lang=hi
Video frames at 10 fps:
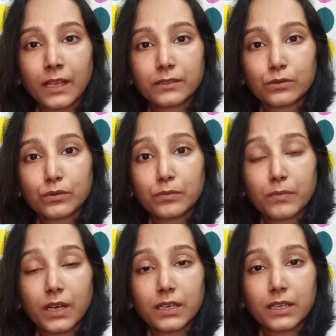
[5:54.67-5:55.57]
तो
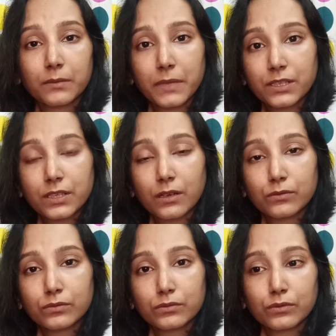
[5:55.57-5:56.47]
अगर मैं
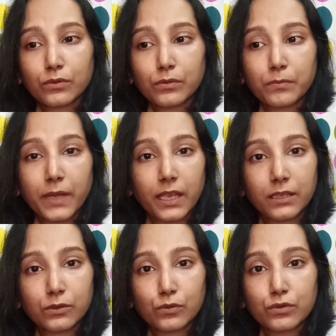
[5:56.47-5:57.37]
चाहूँ तो मैं
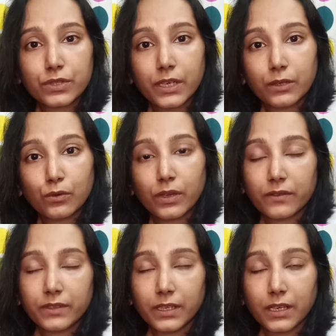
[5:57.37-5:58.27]
इन दोनों शेड को
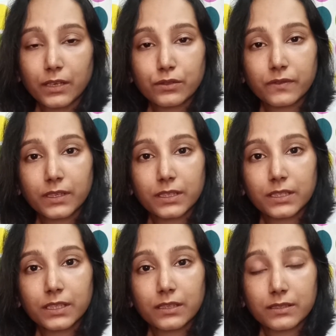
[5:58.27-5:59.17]
एवरीडे काइंड ऑफ कलर की
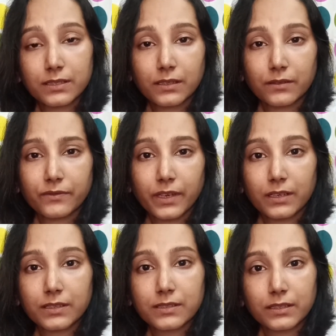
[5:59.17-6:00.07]
तरह से वेयर
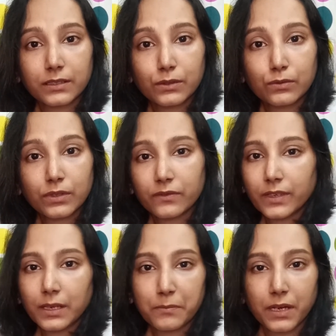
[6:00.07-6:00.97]
कर सकती हूँ या फिर
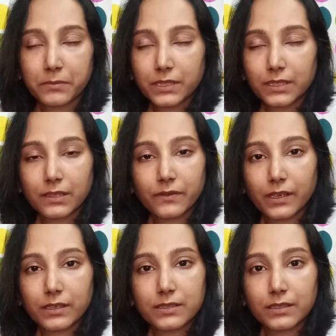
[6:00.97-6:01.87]
लिप बाम की तरह वेयर
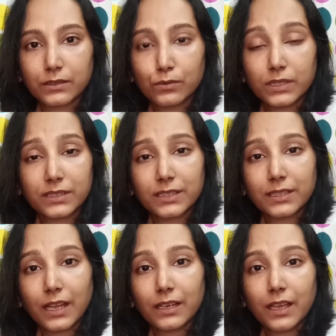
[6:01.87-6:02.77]
कर सकती हूँ अदर देन
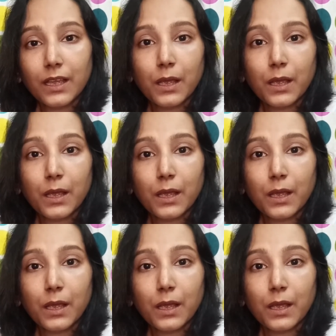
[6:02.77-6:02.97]
दैट